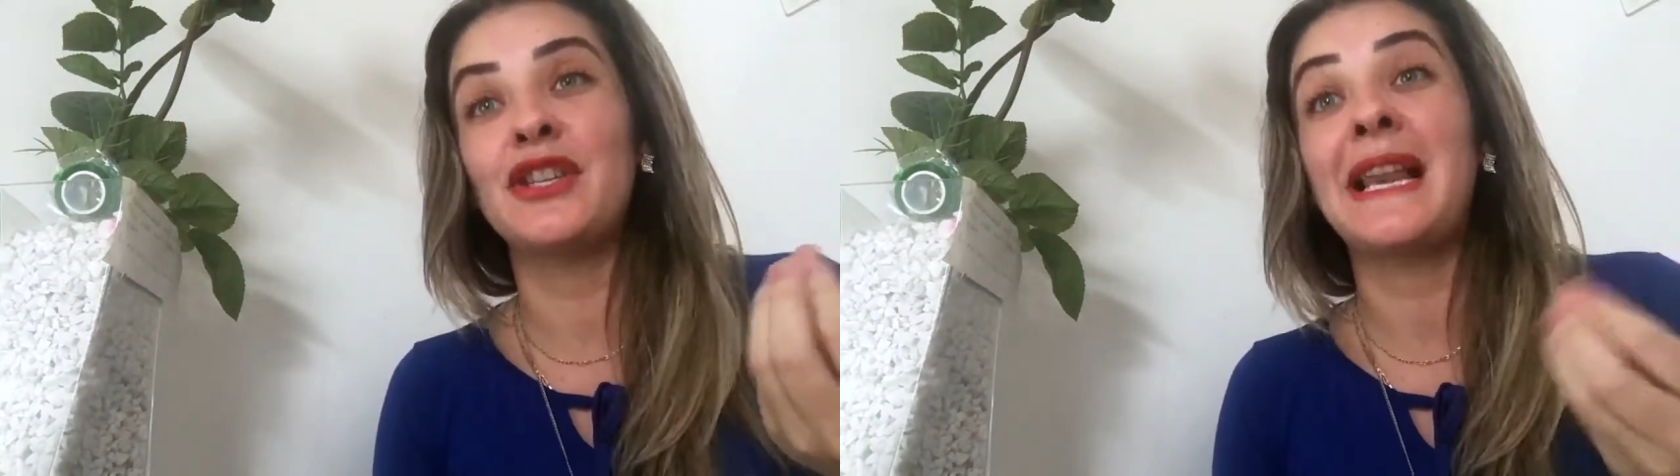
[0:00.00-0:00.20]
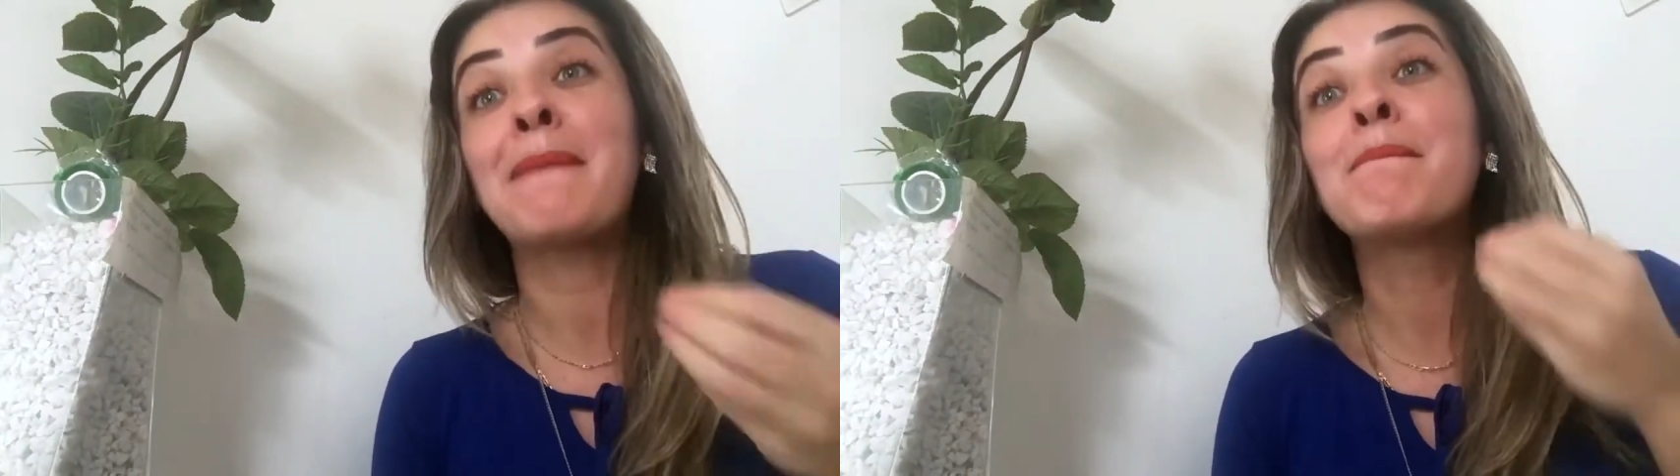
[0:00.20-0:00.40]

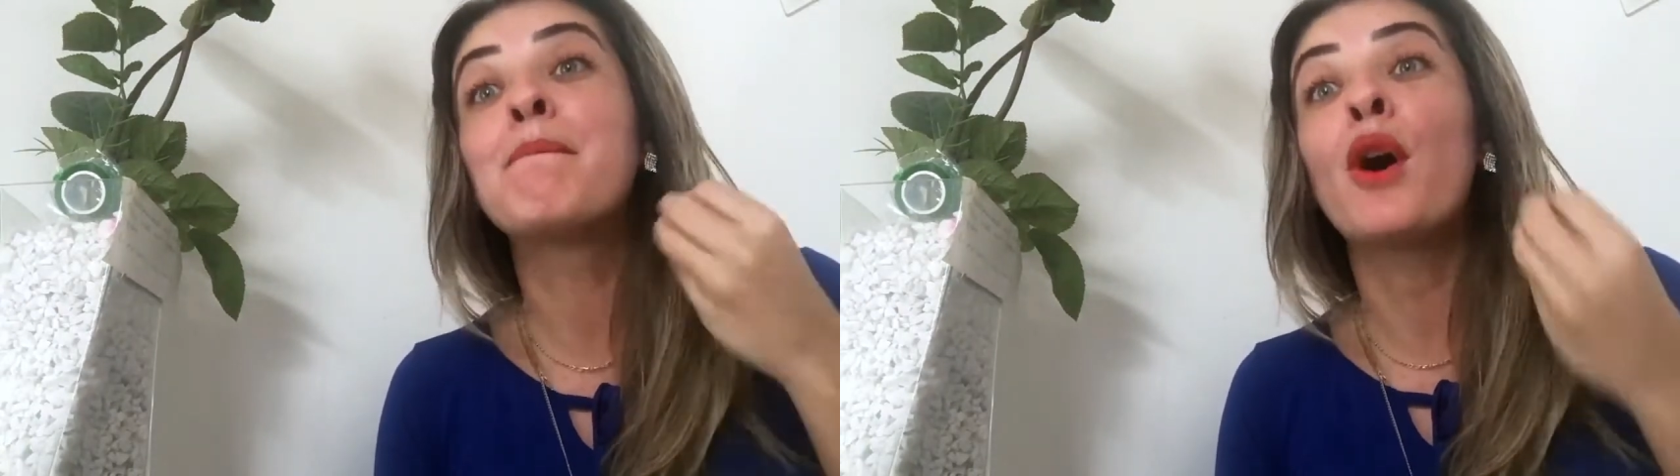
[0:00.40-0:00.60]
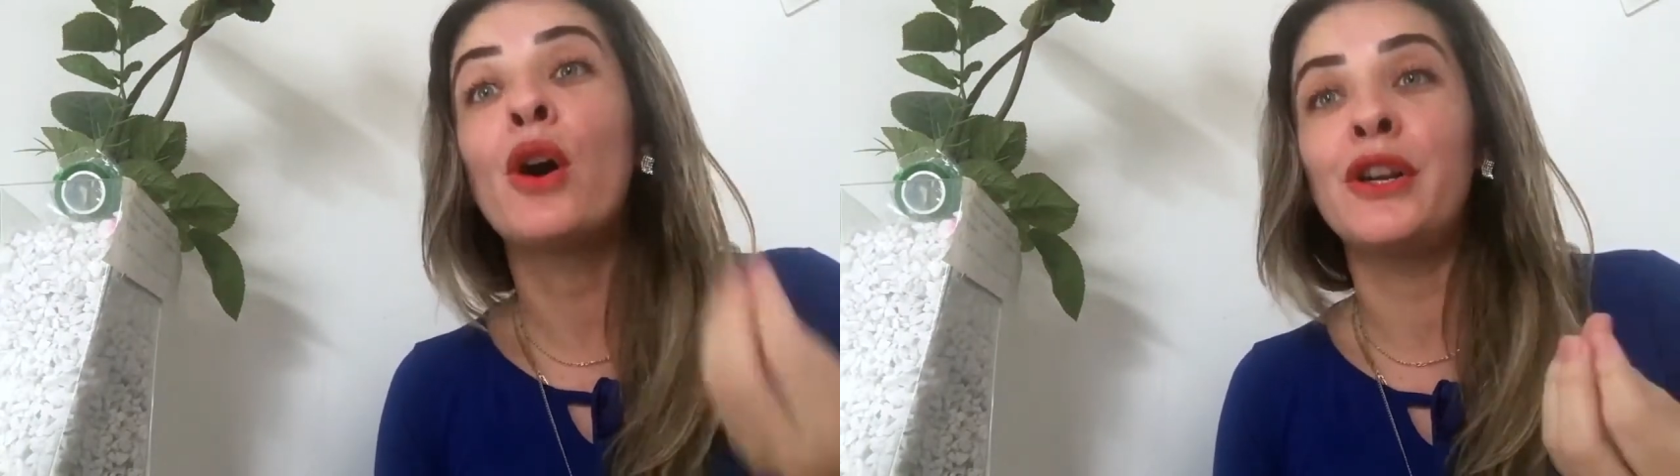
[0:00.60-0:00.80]
ela
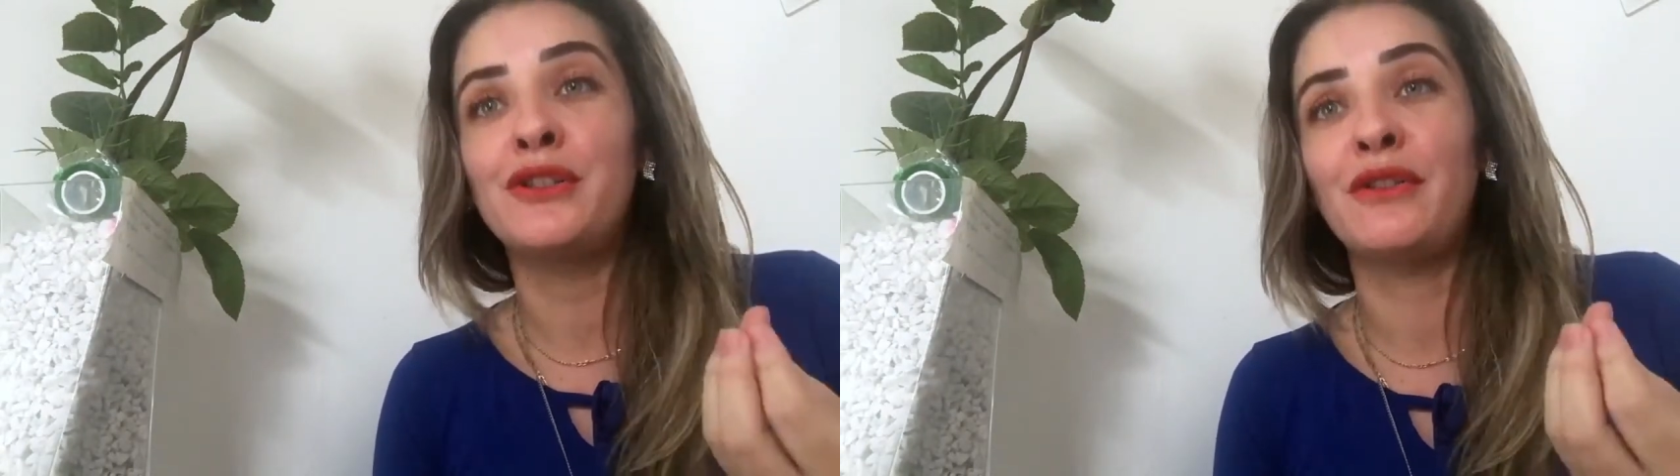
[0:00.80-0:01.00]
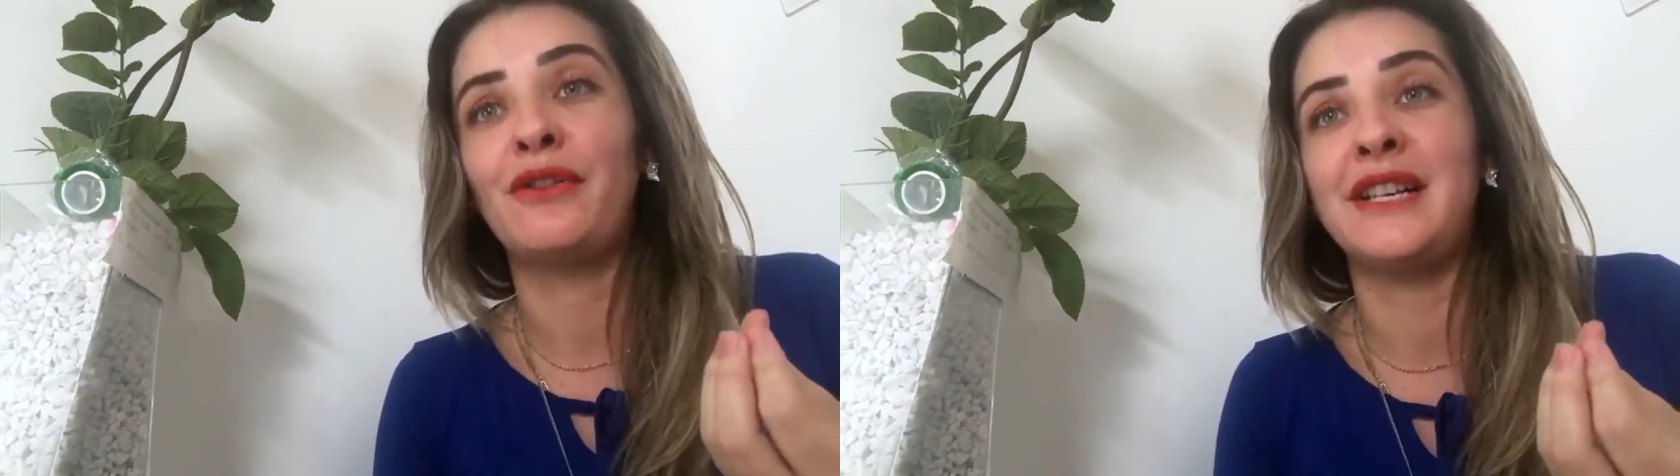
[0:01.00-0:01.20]

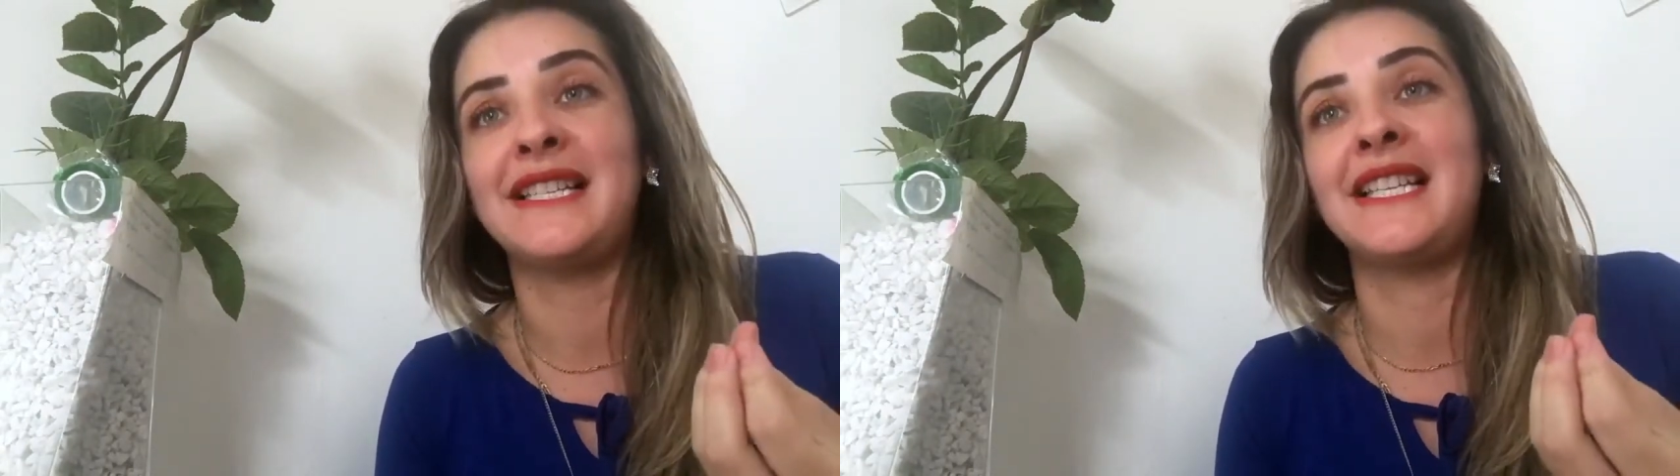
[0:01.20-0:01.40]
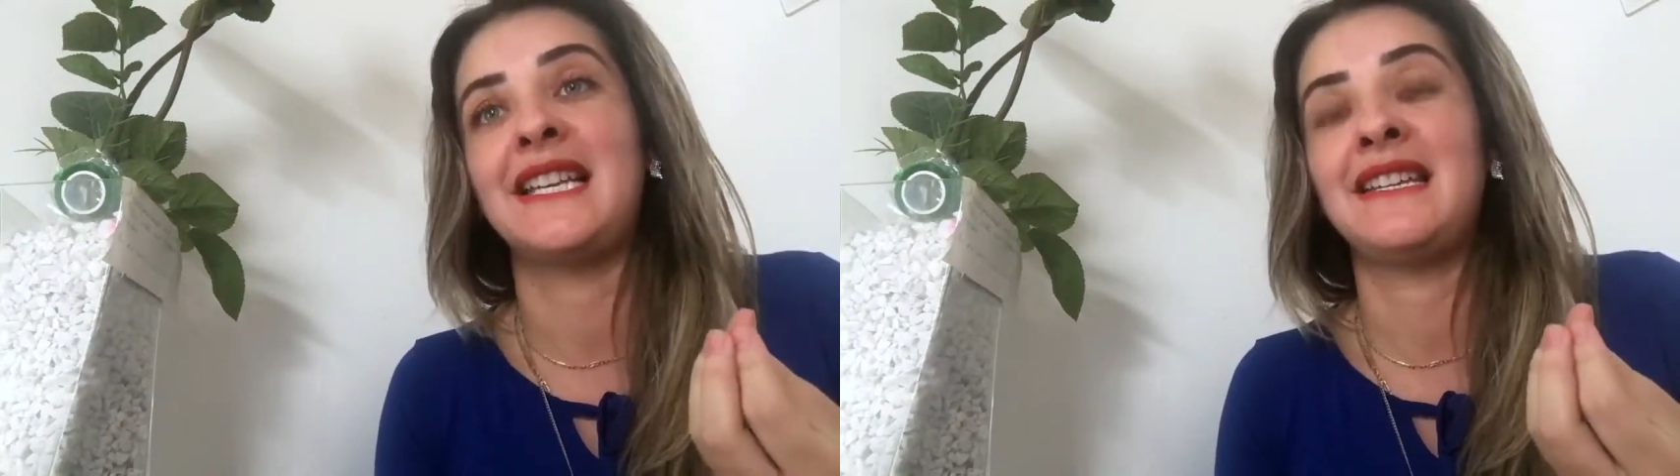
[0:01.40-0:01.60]
pode
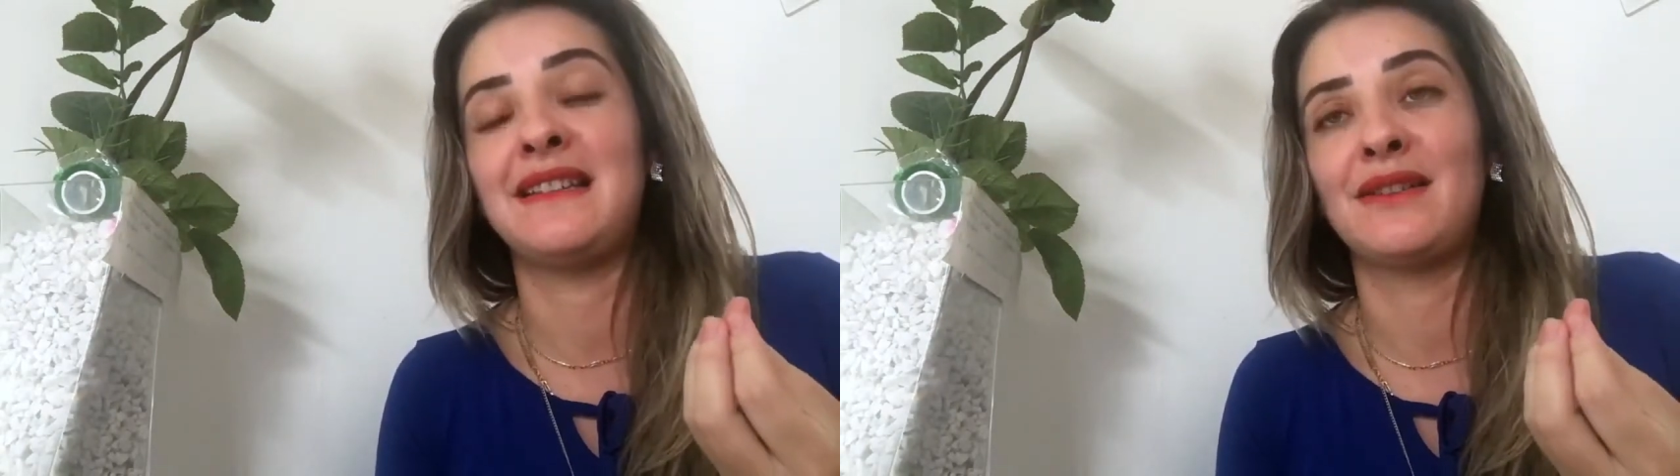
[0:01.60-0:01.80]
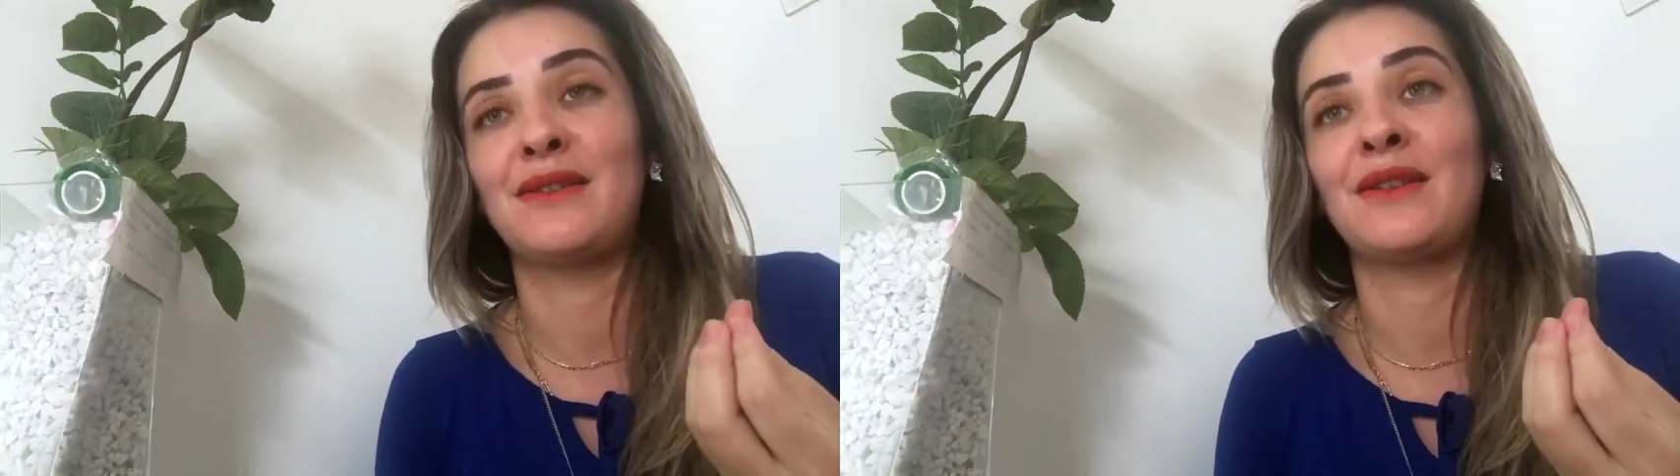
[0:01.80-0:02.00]
fazer
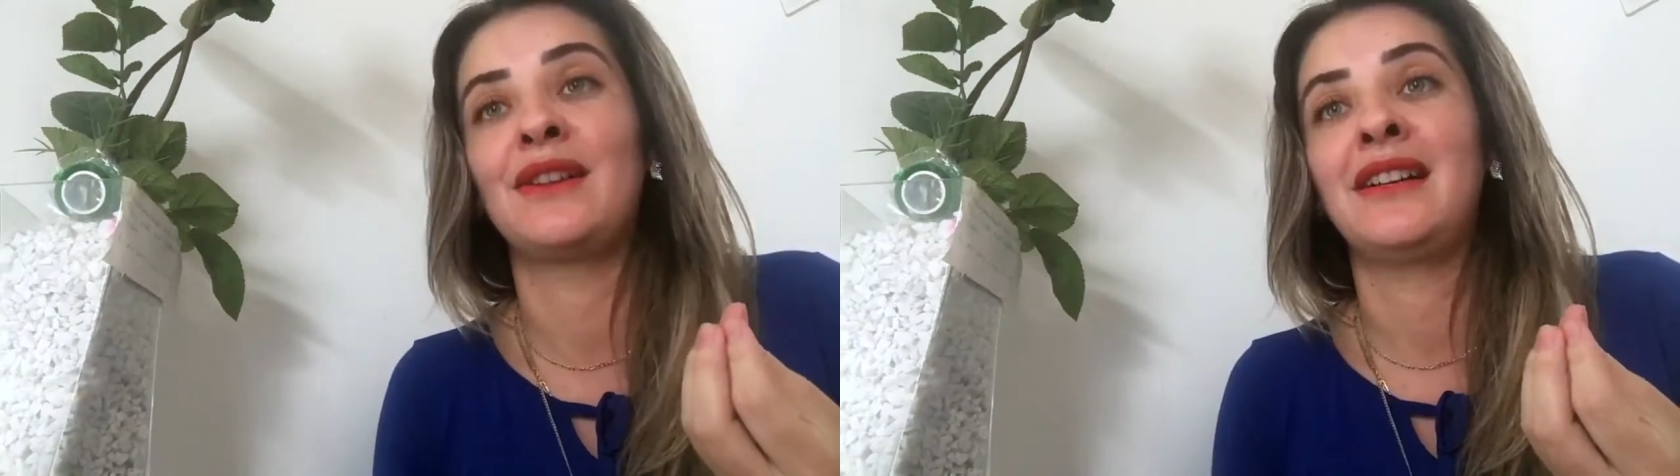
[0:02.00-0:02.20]
isso.